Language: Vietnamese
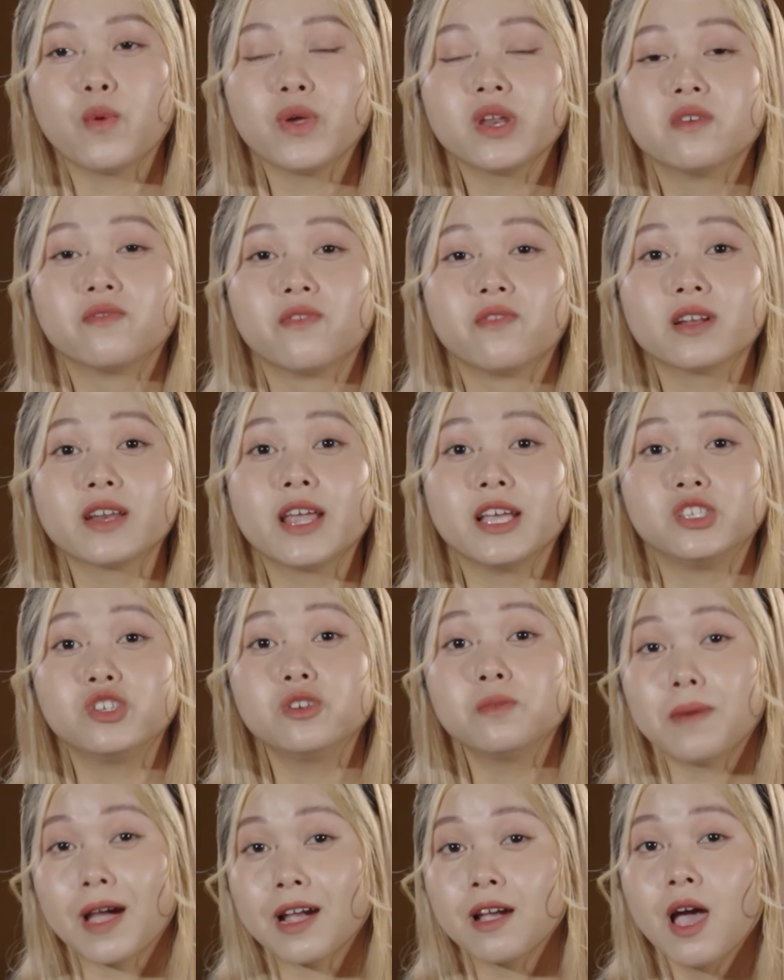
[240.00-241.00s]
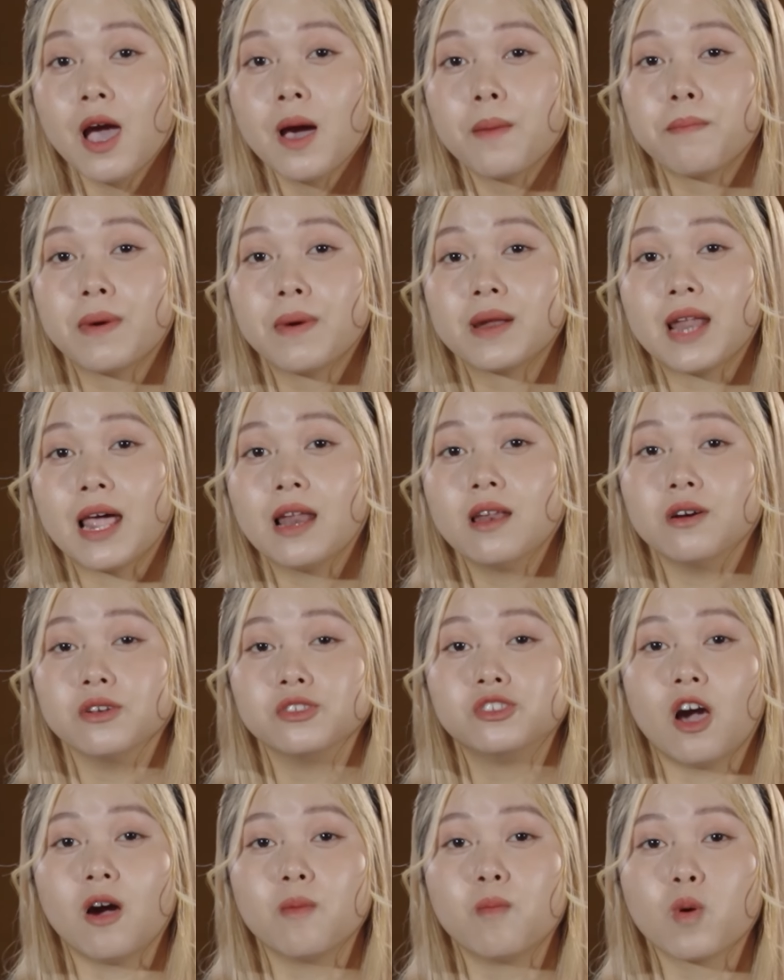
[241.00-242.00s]
quyết được vấn đề trước mắt mình đã lựa
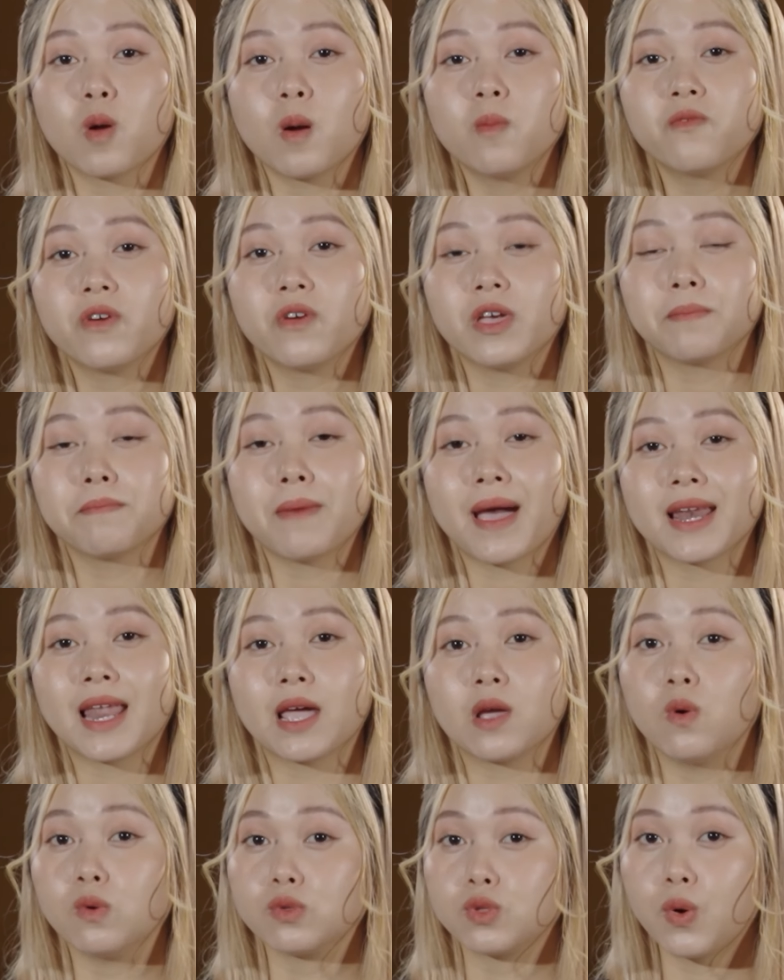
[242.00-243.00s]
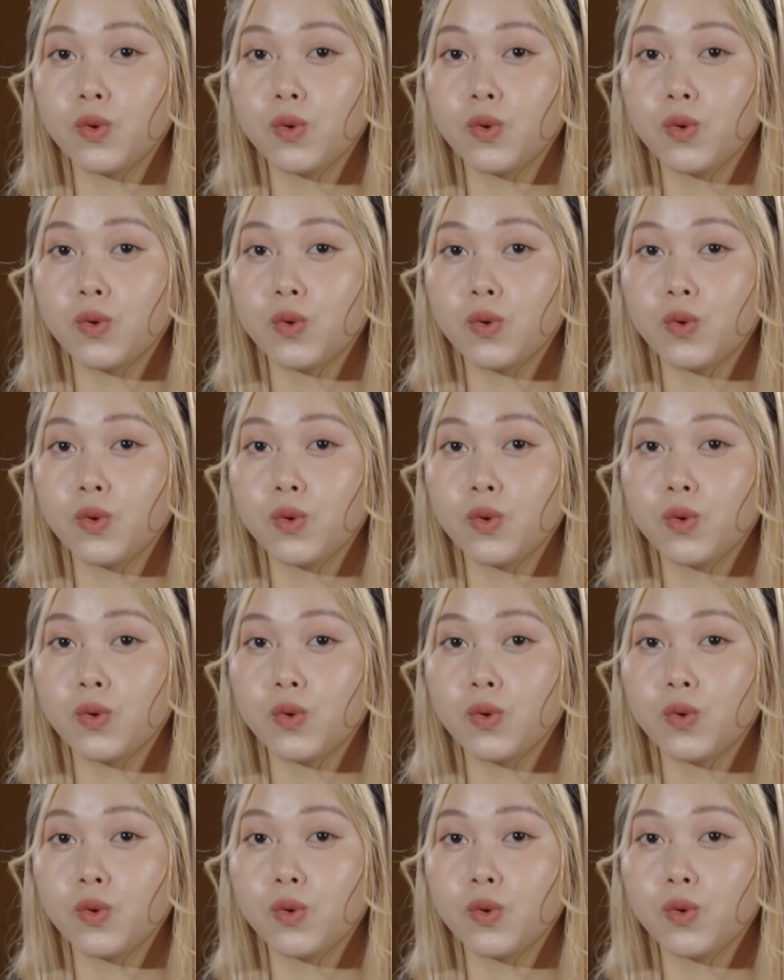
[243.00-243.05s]
chọn một công việc mang lại nguồn